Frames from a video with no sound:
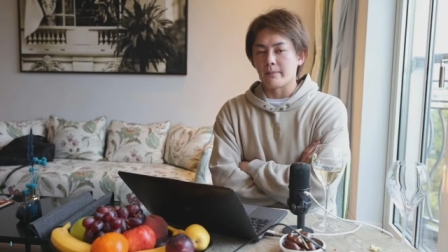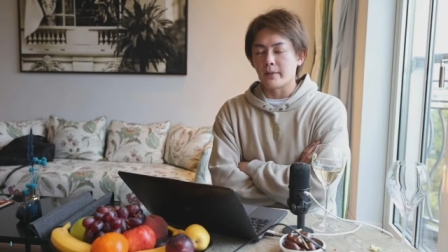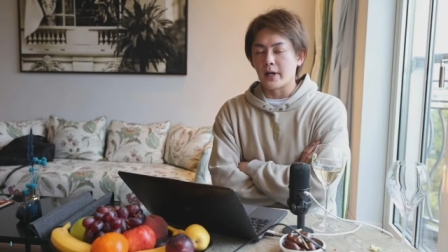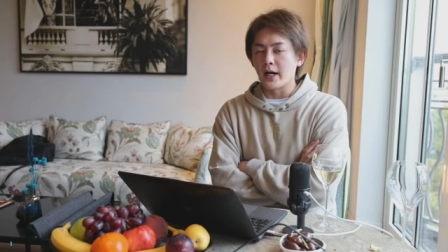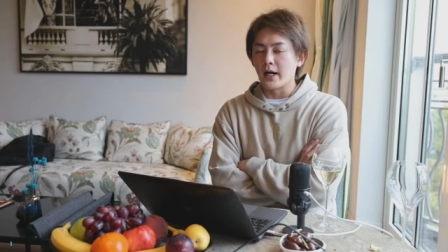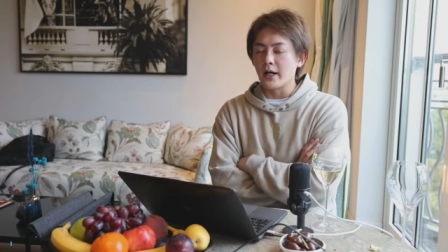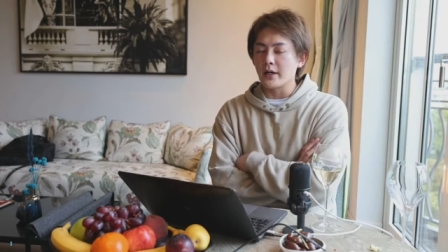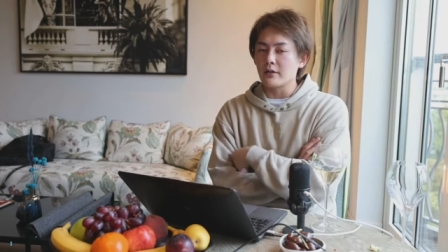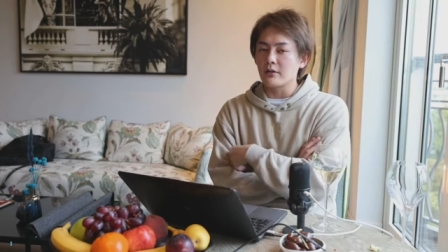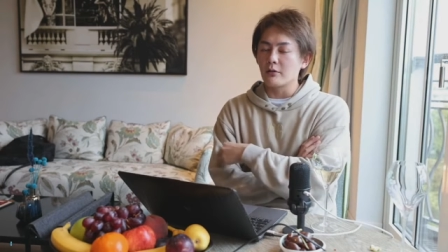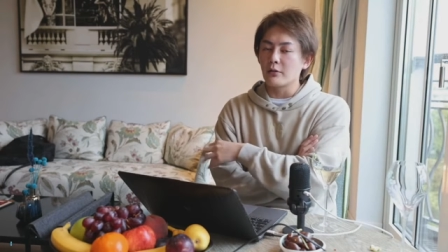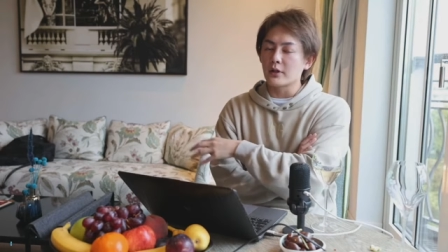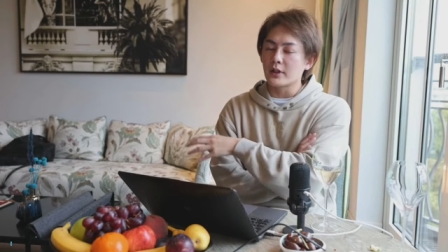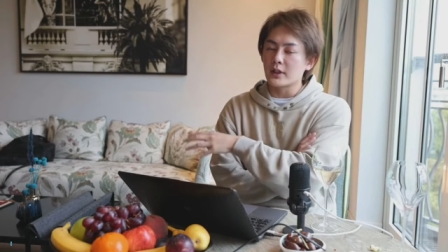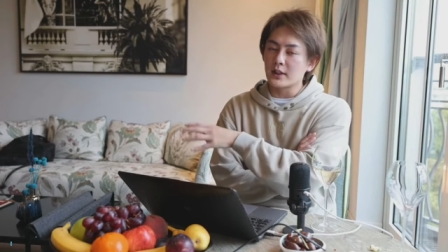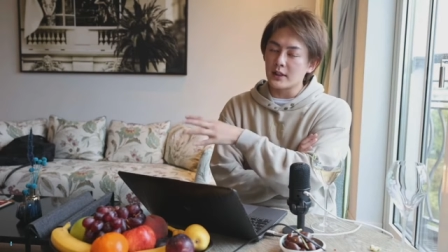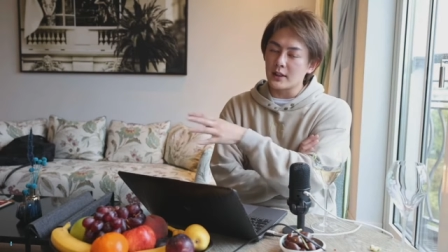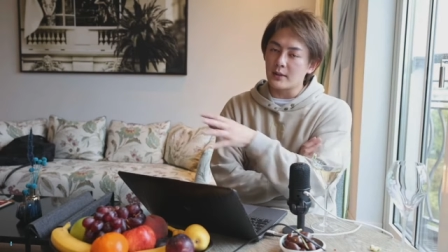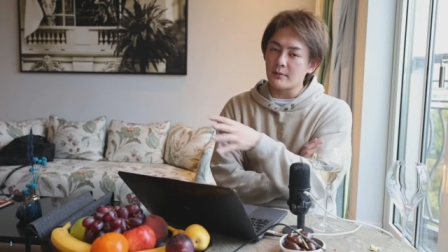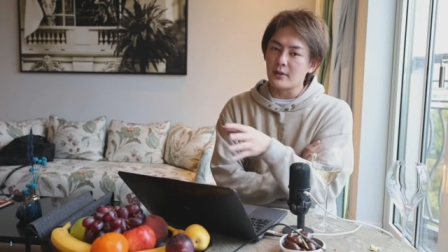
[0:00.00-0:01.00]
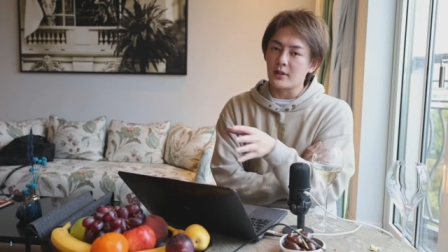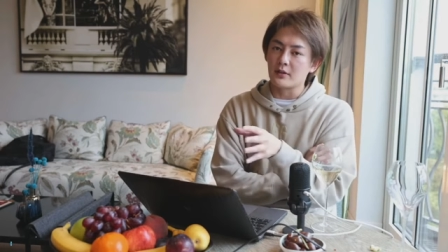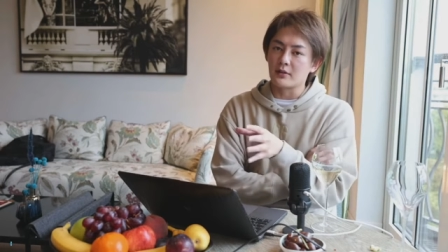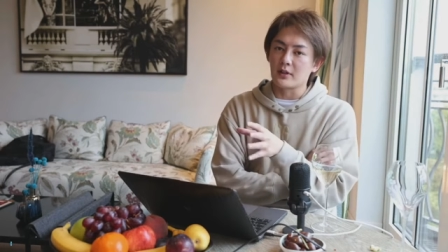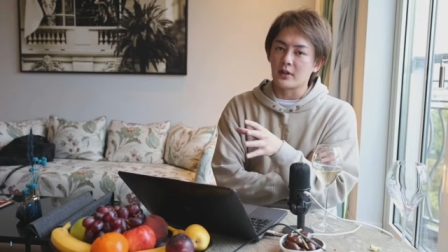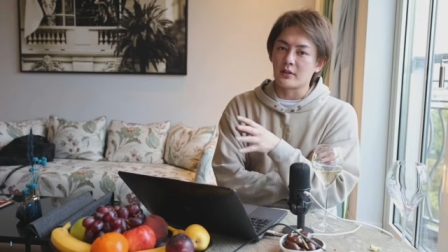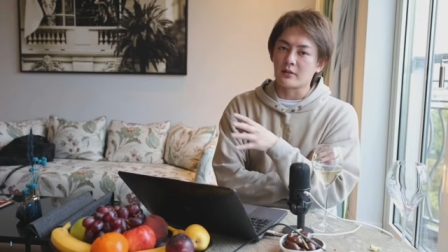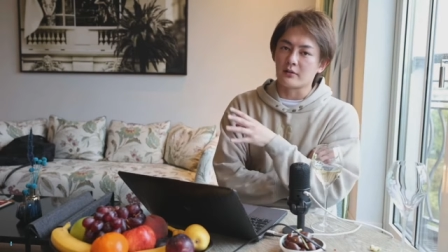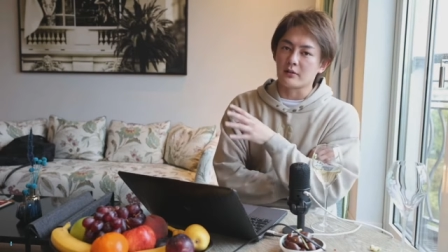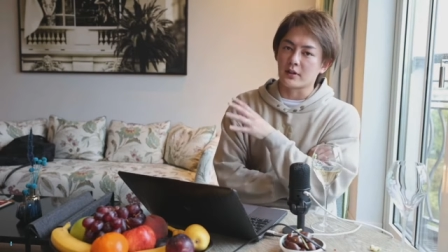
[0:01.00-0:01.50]
ああいう大きなイベント
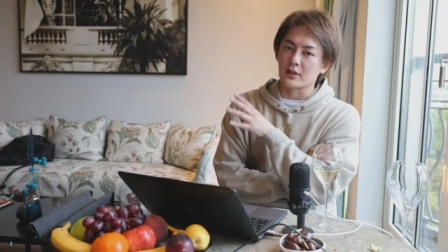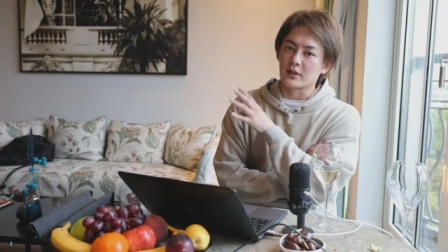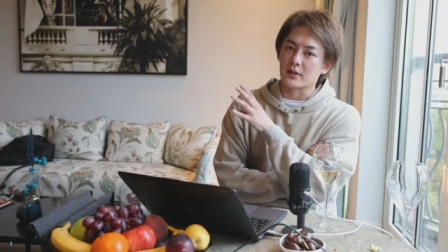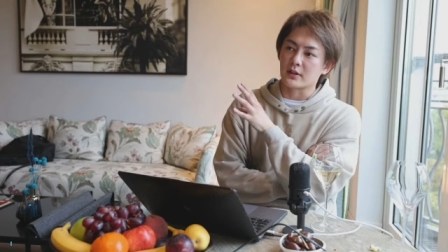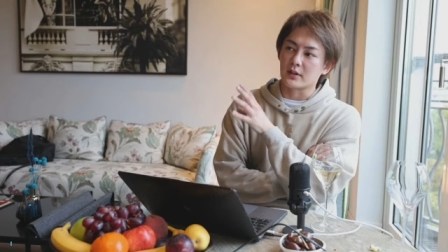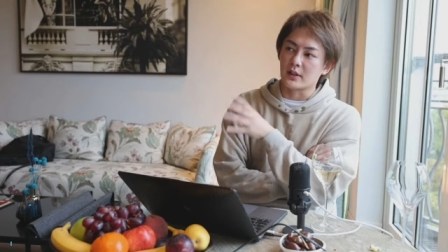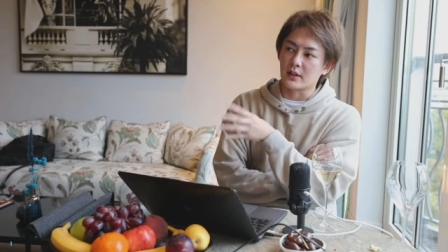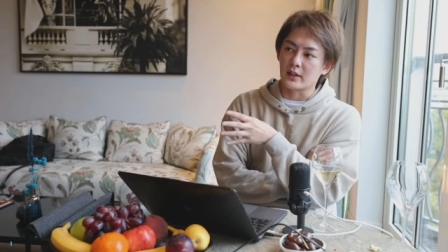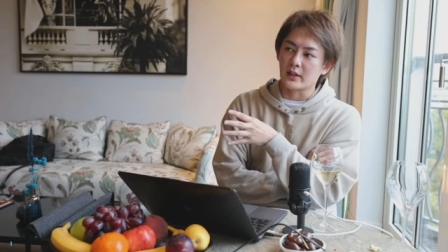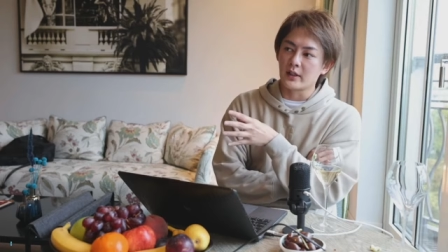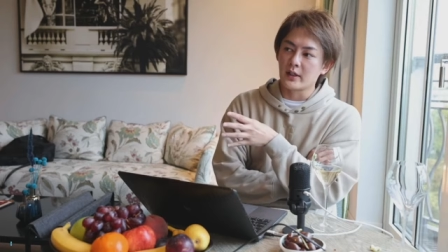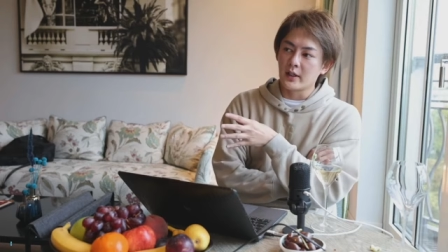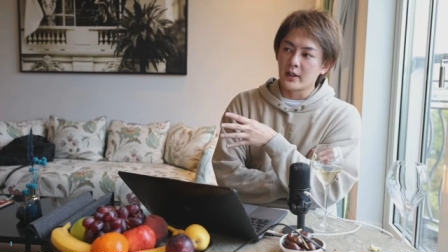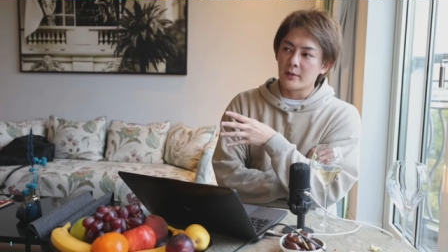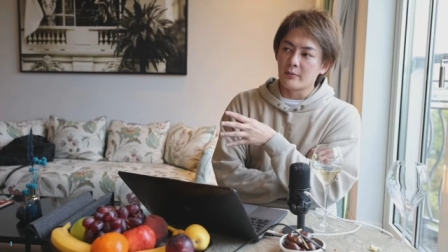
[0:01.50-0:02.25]
やるときって